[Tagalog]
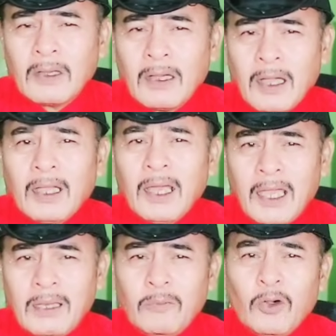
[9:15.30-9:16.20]

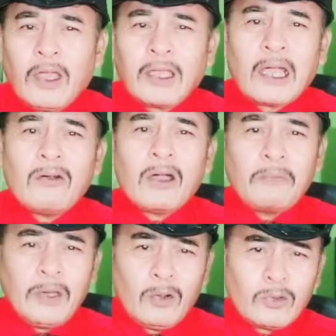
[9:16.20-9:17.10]
Akalain mo, ikaw
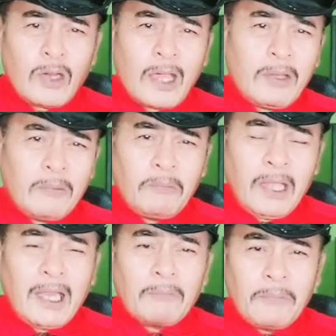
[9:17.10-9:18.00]
ang binuto namin
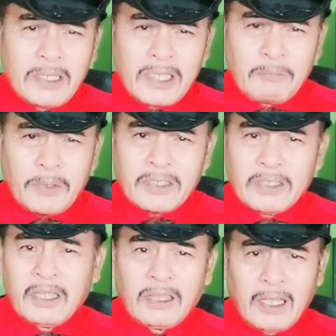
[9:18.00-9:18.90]
bilang vice
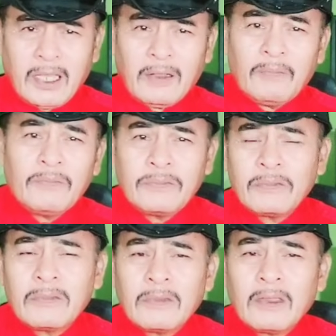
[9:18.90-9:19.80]
presidente.
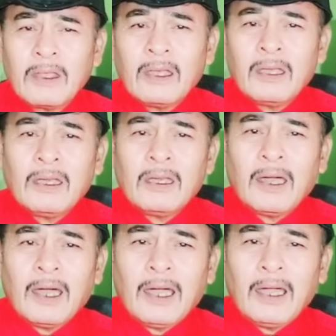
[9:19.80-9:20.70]

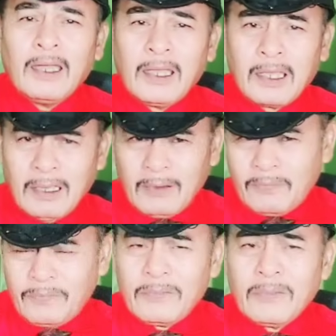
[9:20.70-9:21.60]
Ah,
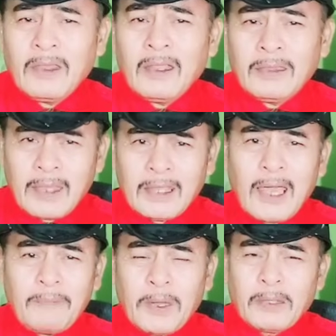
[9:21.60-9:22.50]
na
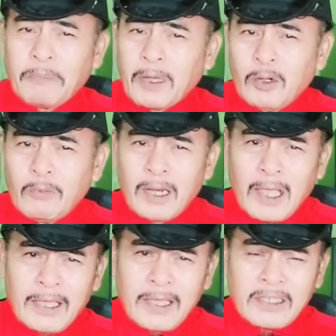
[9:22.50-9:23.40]
dapat pag
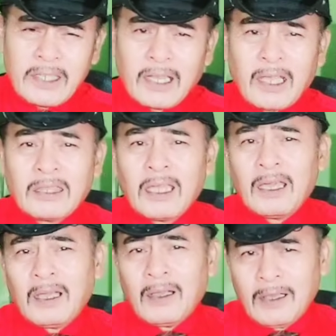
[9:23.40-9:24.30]
lumalayas yan at
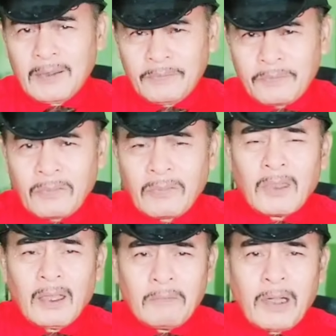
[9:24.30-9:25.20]
uh,
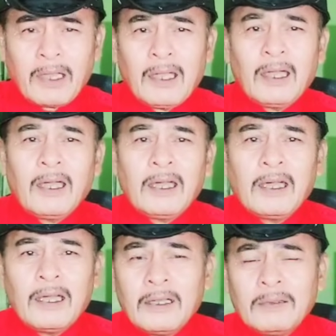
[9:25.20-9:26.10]
mag
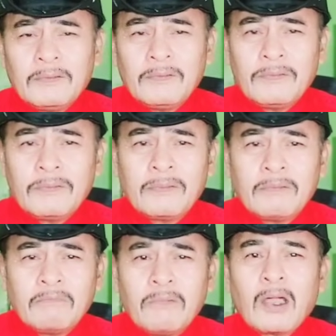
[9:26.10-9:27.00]
uh,
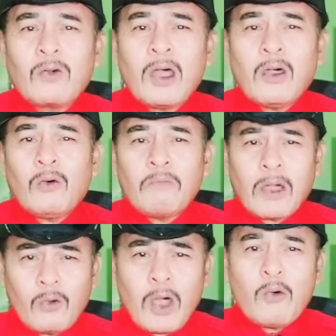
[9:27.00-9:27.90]
magwa,
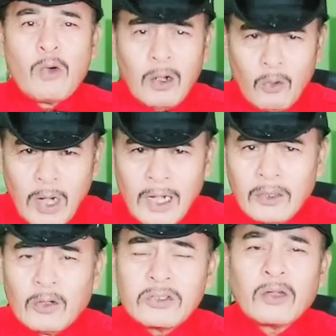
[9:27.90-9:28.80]
magwawalwal
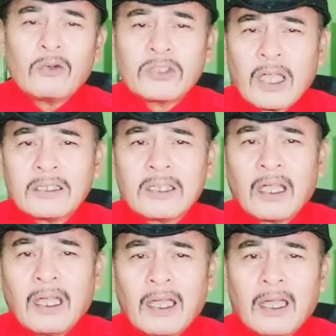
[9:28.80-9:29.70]
doon sa kung saan
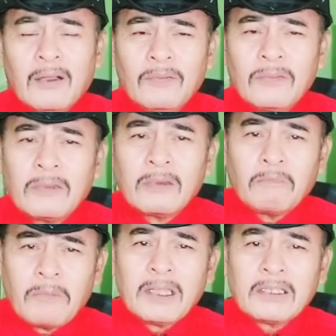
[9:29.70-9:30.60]
sang uh,
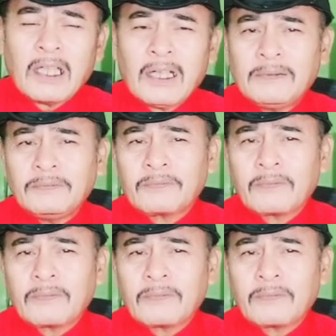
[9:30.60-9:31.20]
bansa